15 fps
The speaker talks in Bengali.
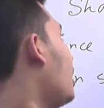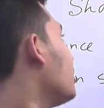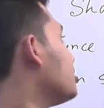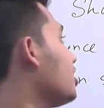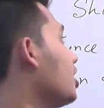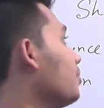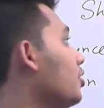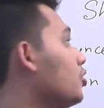
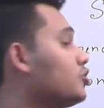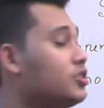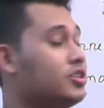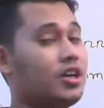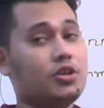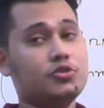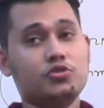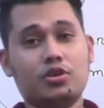শেয়ার ভ্যালুয়েশন
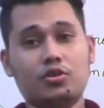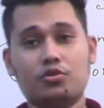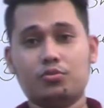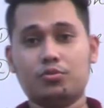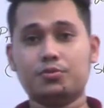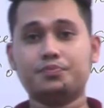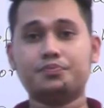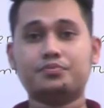নিয়ে আলোচনা করব
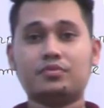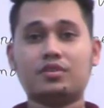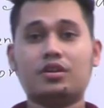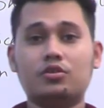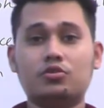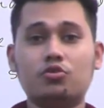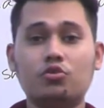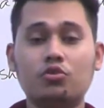
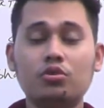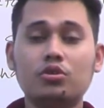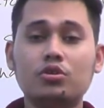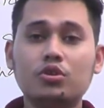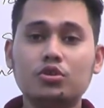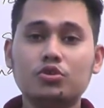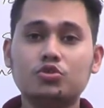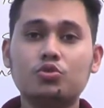তো
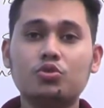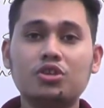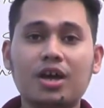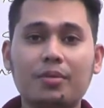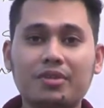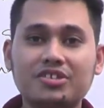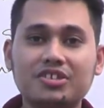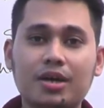শুরুতে
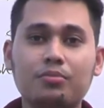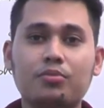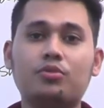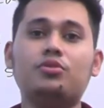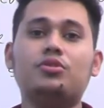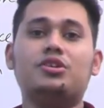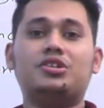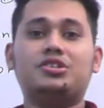আমরা জানব
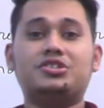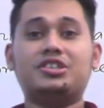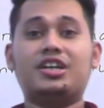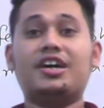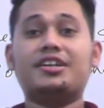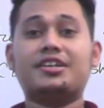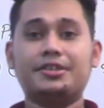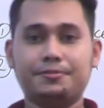
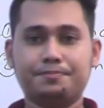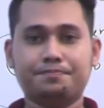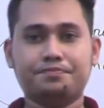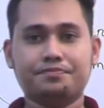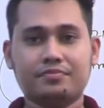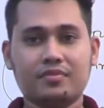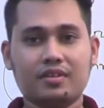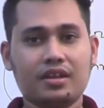শেয়ার কি
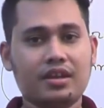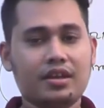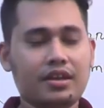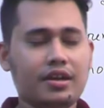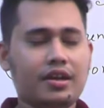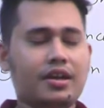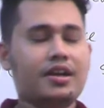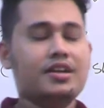
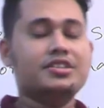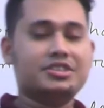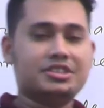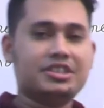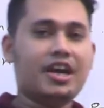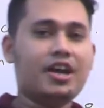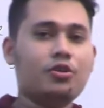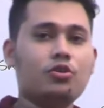
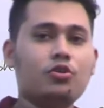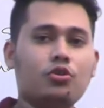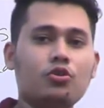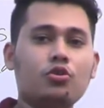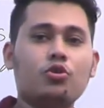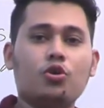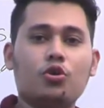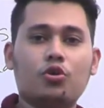শেয়ার হলো
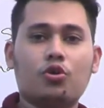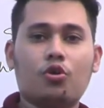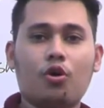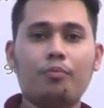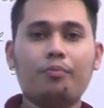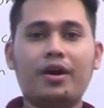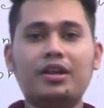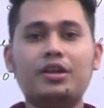
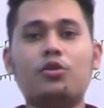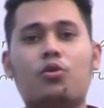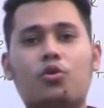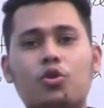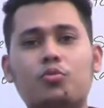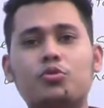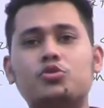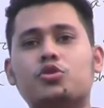কোম্পানির
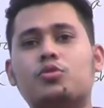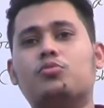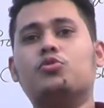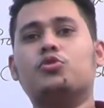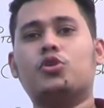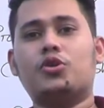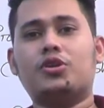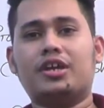অনুমোদিত
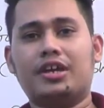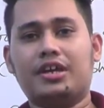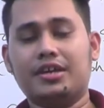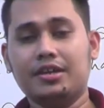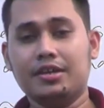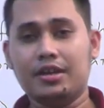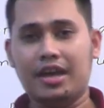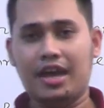মূলধনকে
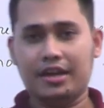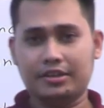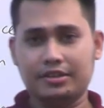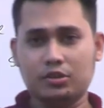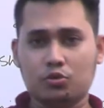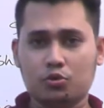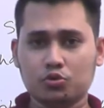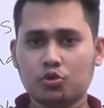একটি
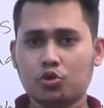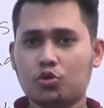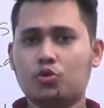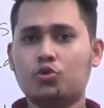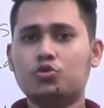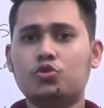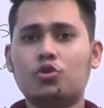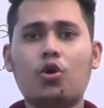ক্ষুদ্র
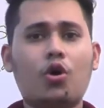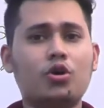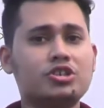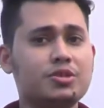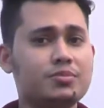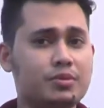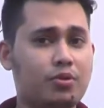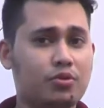ক্ষুদ্র
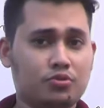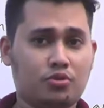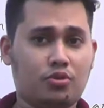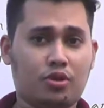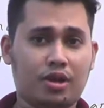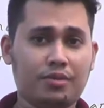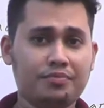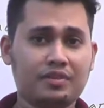অংশে বিভক্ত
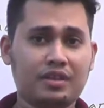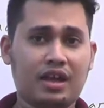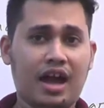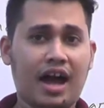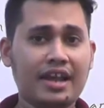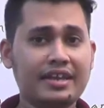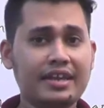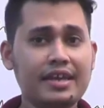করা
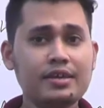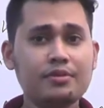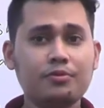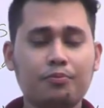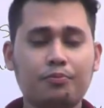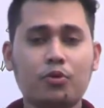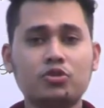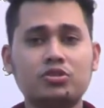আর এই
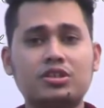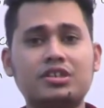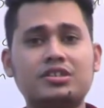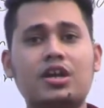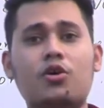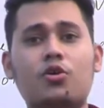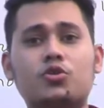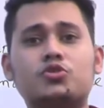
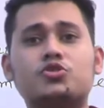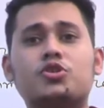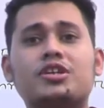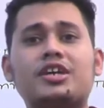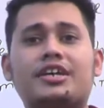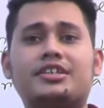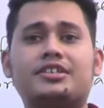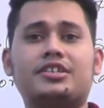প্রত্যেকটা অংশকে
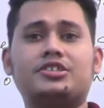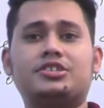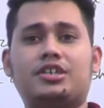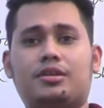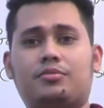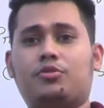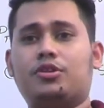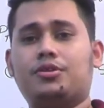এক একটা
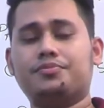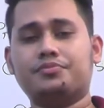শেয়ার বলে